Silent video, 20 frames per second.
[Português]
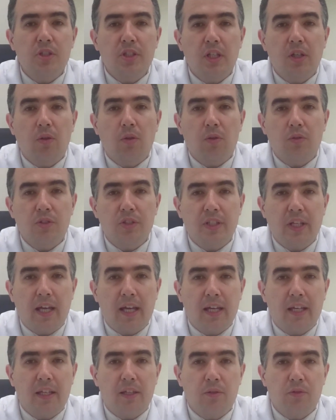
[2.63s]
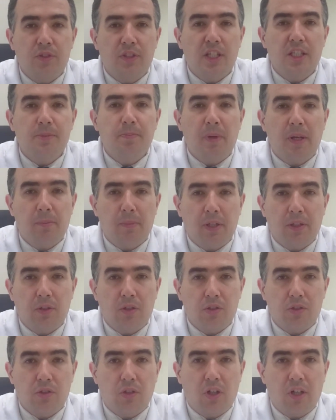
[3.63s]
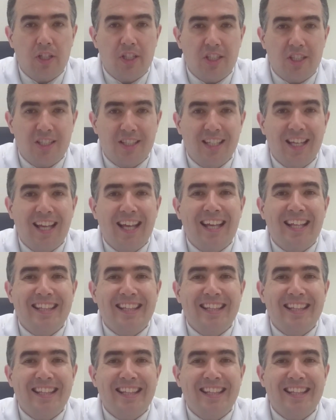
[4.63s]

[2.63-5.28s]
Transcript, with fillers: se consegue os espermatozoides